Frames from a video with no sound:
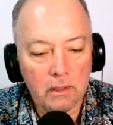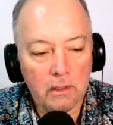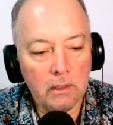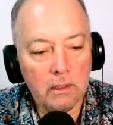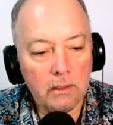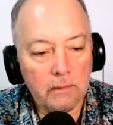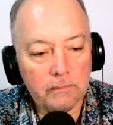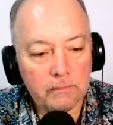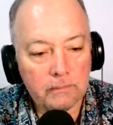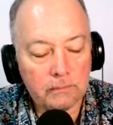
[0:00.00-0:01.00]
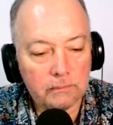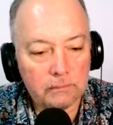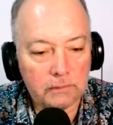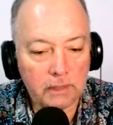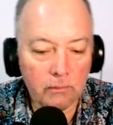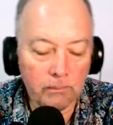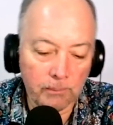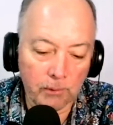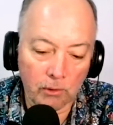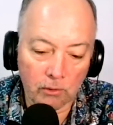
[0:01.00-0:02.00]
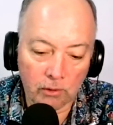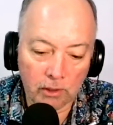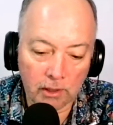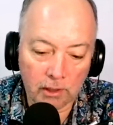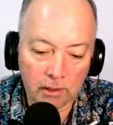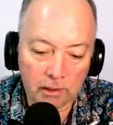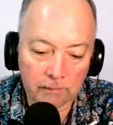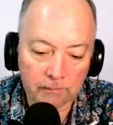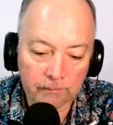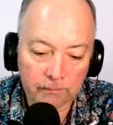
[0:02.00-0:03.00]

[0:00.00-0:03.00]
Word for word: Y mm, tras un prólogo de,